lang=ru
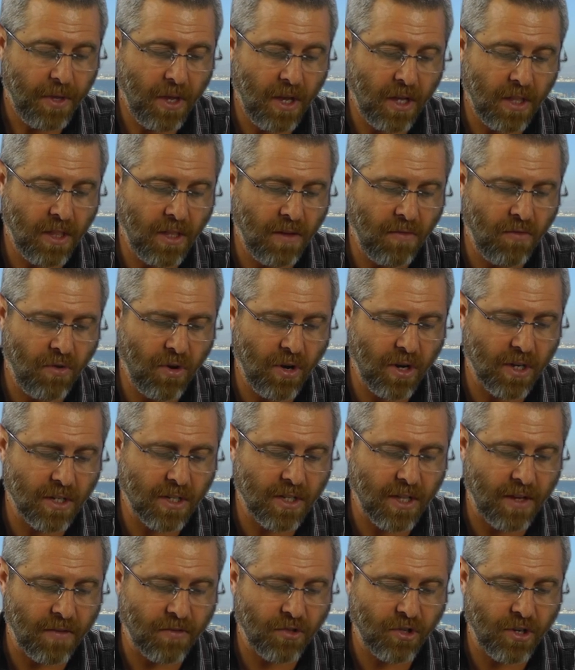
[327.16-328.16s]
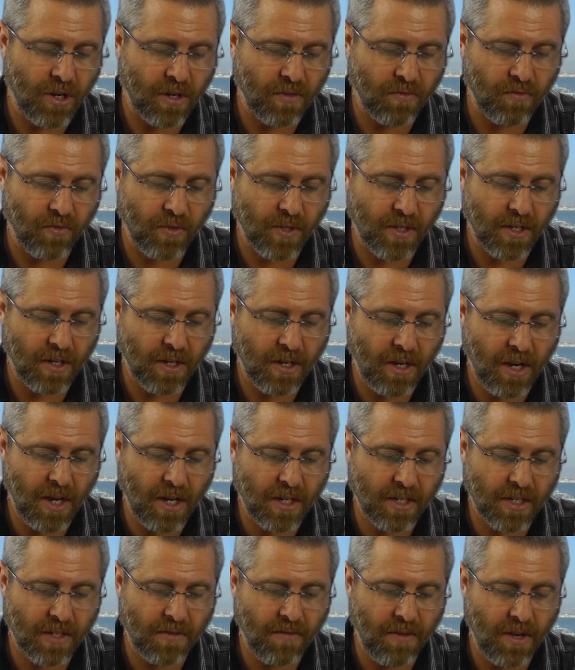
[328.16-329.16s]
и одного козла в жертву за
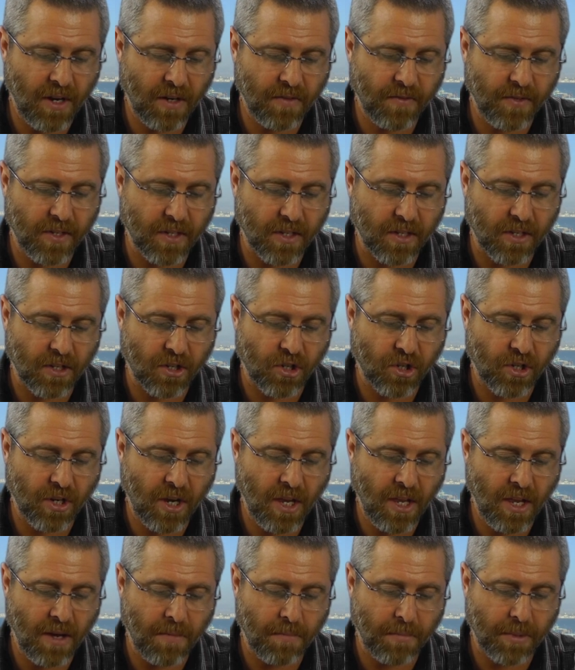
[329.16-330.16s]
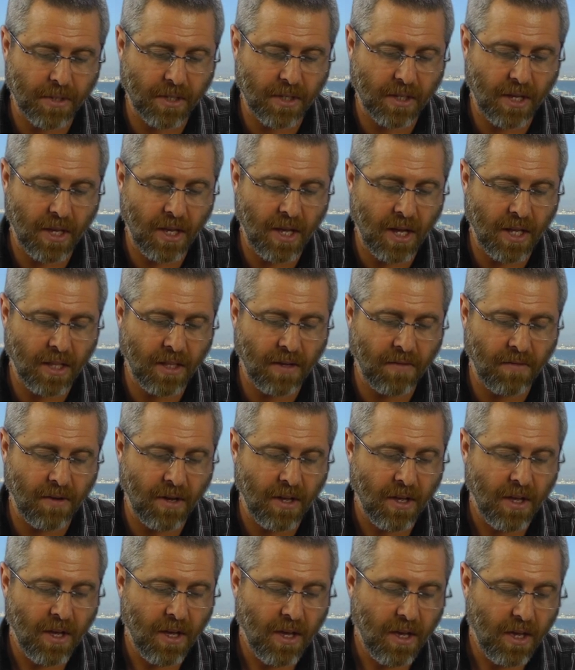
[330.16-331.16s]
грех сверх всесожжения
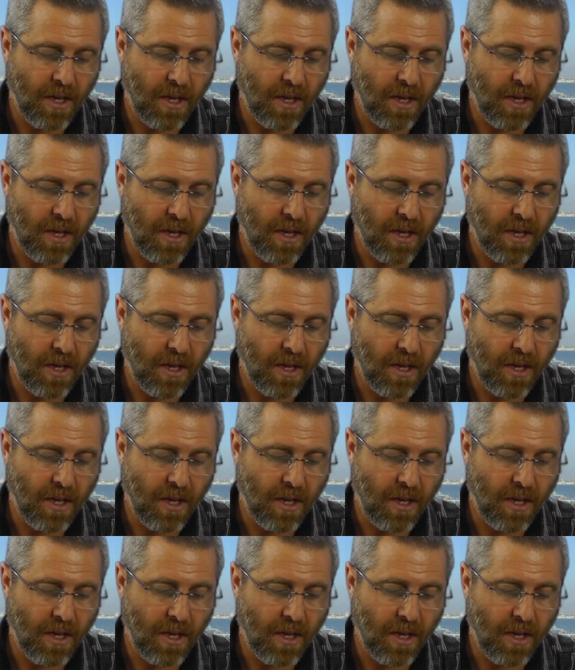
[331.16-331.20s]
постоянного